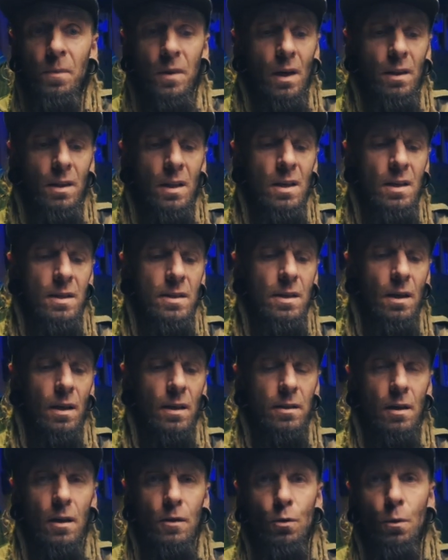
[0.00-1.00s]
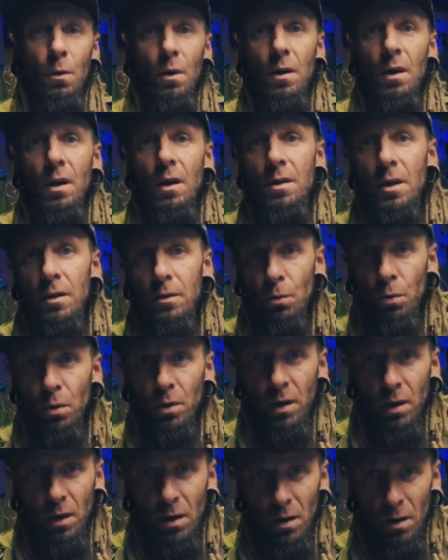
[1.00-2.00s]
Я на ней сделал сразу э,
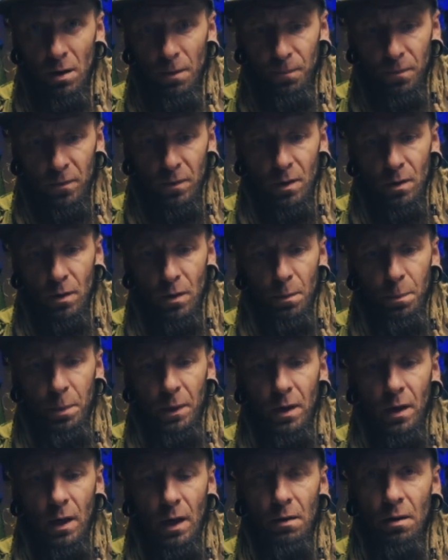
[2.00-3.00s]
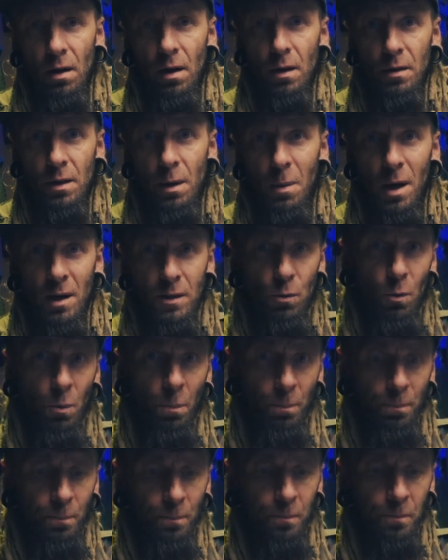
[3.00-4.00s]
настройки э, перегрева на
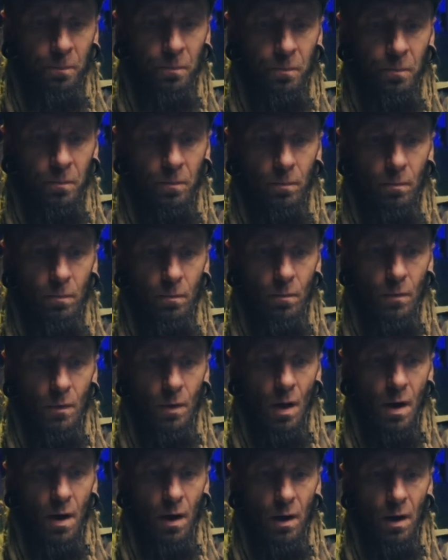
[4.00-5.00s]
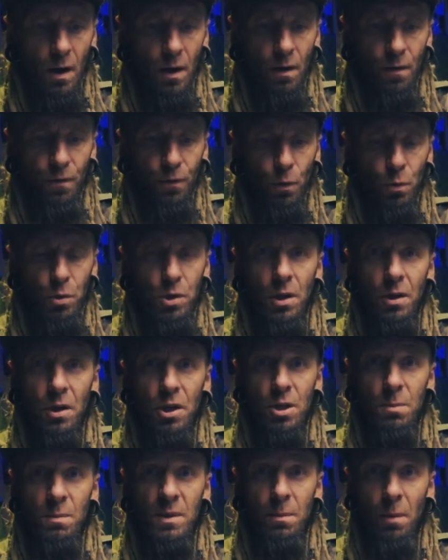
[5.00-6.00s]
максимум, э, включил
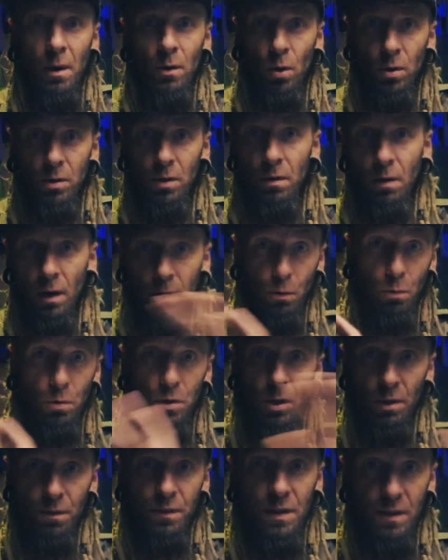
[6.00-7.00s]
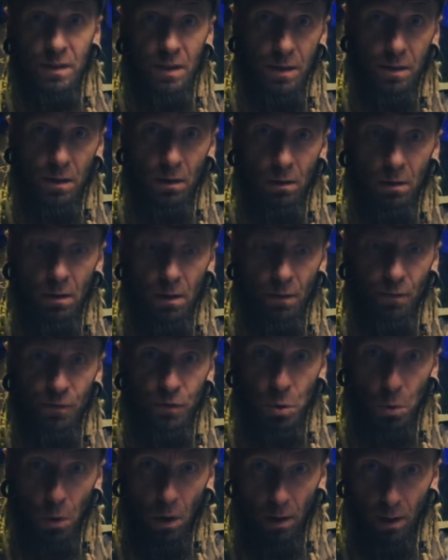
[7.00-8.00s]
режим самолет, отключил все сети,
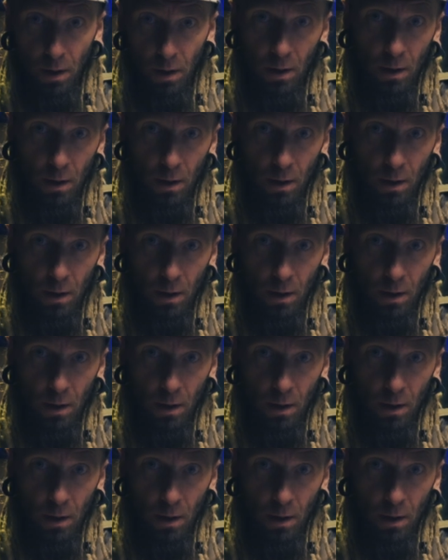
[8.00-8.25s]
все,